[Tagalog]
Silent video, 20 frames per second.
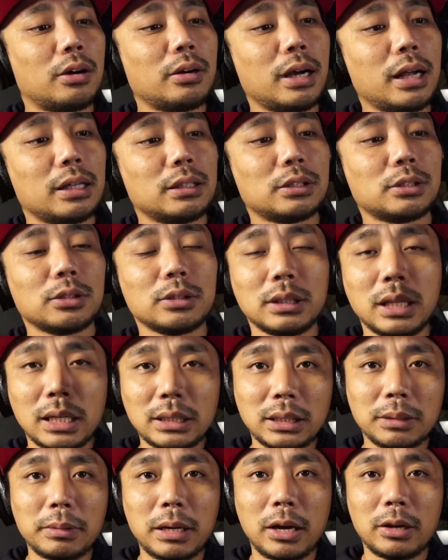Alright, so
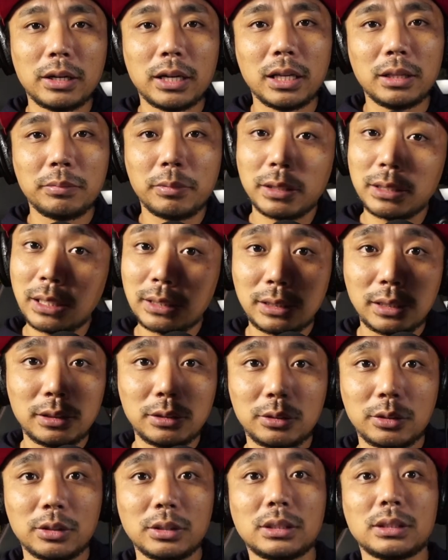that's about it
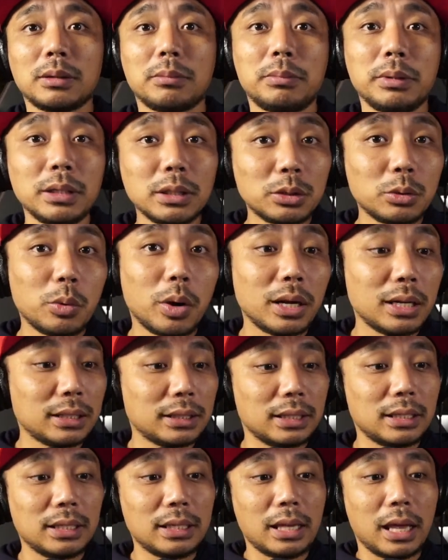pagdating dun sa build
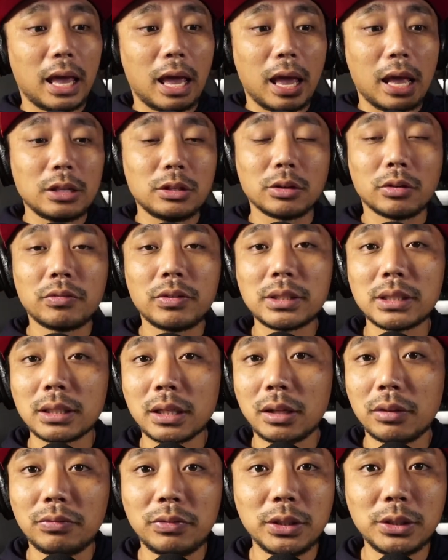quality and yung
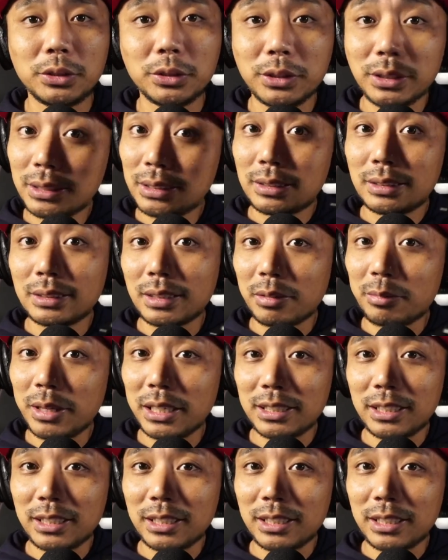physical features ng